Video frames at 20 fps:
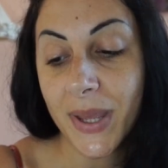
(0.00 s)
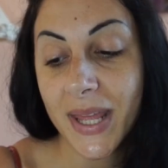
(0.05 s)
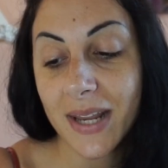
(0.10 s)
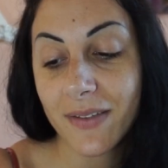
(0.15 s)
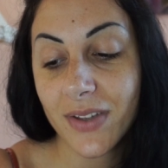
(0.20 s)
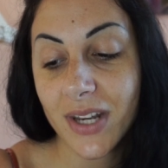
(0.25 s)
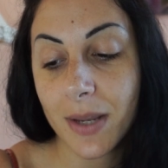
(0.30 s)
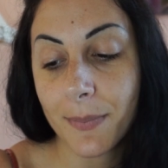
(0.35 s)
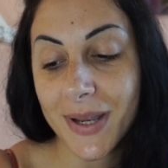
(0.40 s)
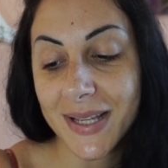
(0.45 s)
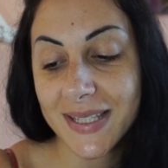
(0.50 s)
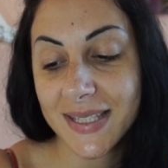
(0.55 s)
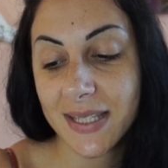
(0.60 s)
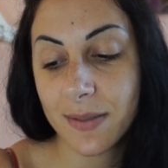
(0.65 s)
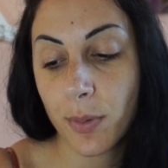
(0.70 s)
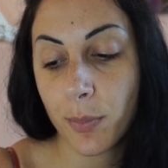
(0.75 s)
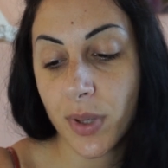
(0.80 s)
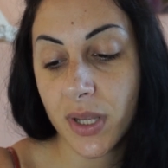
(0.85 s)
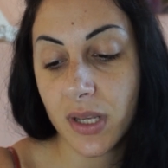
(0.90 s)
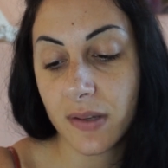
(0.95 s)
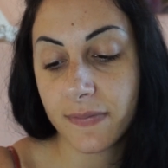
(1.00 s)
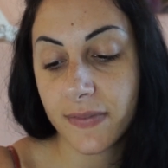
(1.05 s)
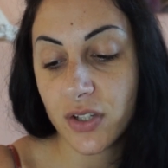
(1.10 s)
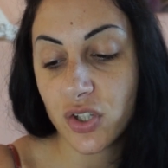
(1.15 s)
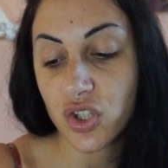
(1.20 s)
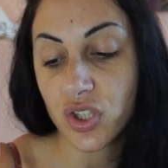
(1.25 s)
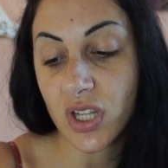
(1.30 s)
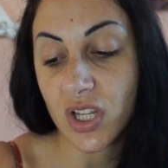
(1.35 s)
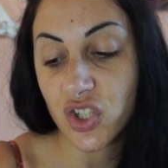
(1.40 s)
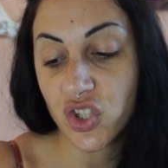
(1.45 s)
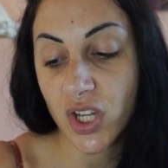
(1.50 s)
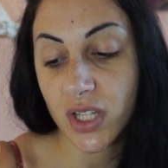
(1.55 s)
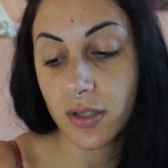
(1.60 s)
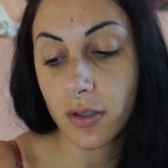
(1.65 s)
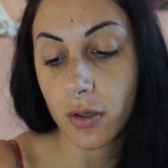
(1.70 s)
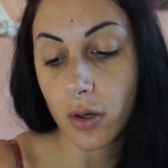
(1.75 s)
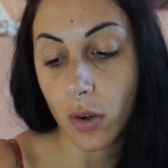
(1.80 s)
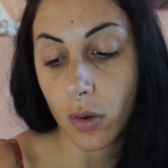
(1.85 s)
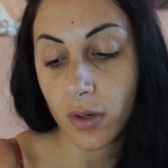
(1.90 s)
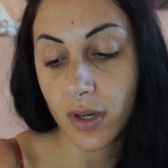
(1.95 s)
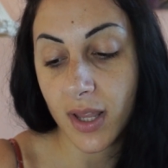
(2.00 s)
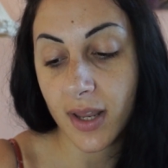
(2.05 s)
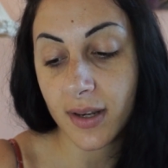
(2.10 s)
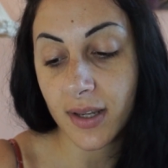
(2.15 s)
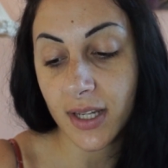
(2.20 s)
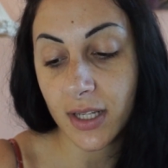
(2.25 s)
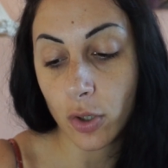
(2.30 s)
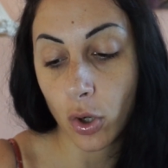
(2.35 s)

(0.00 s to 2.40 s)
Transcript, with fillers: Per avere i massimi benefici del Jade Roller,